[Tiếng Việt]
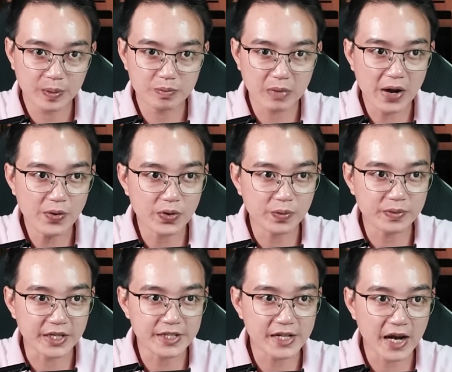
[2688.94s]
Máu cũng
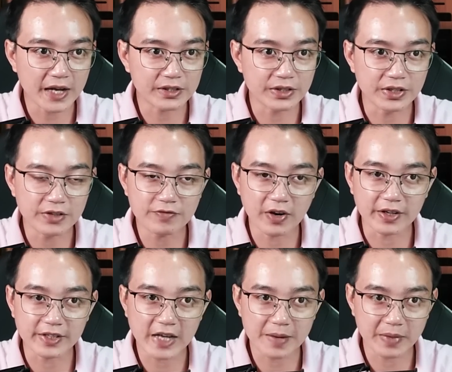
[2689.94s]
rỉ ra từ những
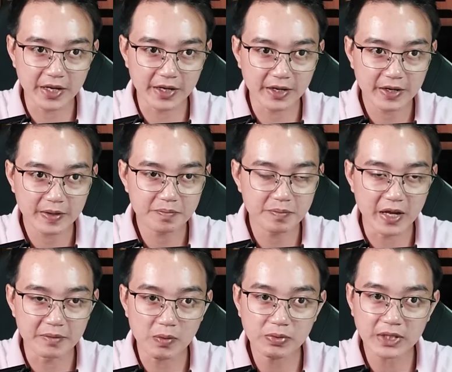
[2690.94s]
phần da miệng
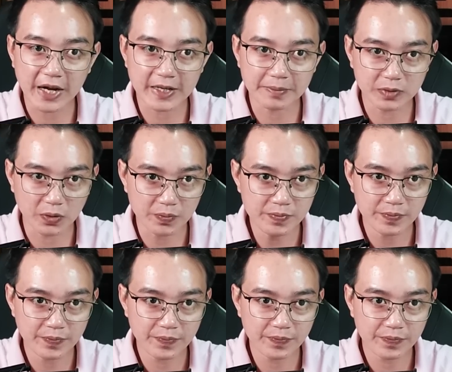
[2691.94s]
bị móng tay đâm thủng,
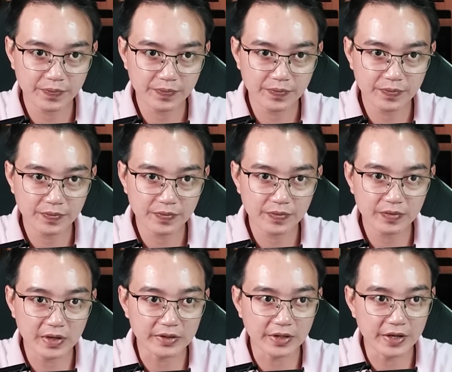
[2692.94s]

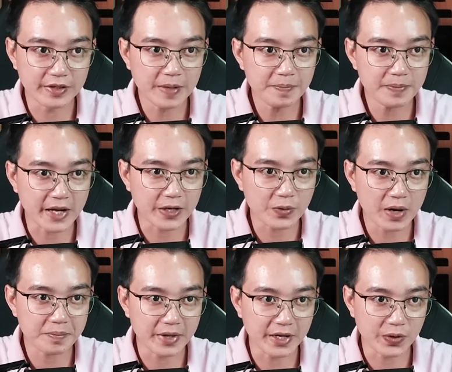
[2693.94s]
từ từ lấp đầy
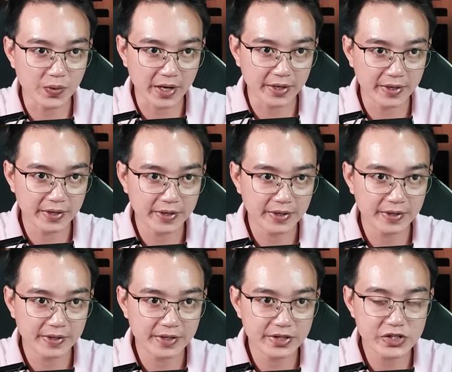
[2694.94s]
khoang miệng của anh,
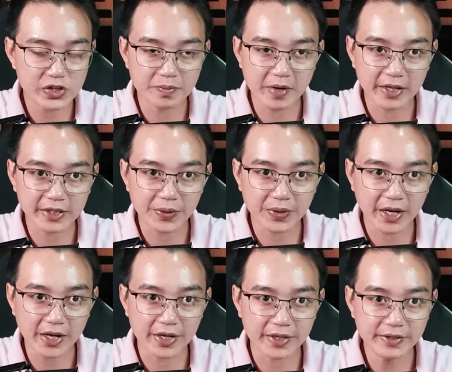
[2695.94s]
rồi men theo
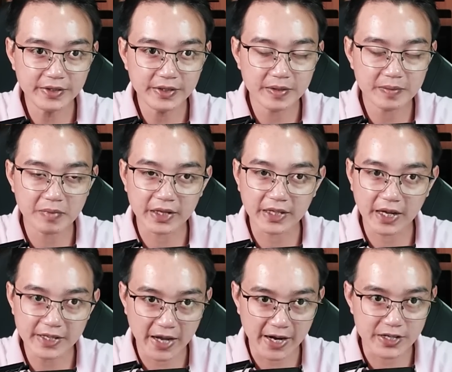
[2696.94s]
kẽ hở mà chảy
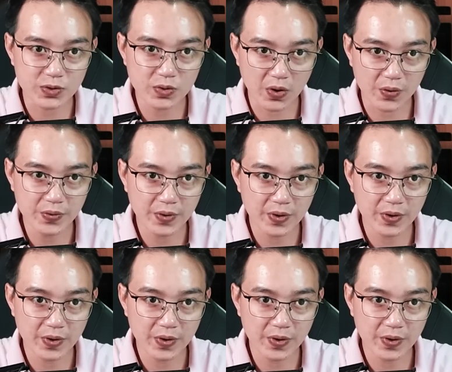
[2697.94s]
dài xuống cổ.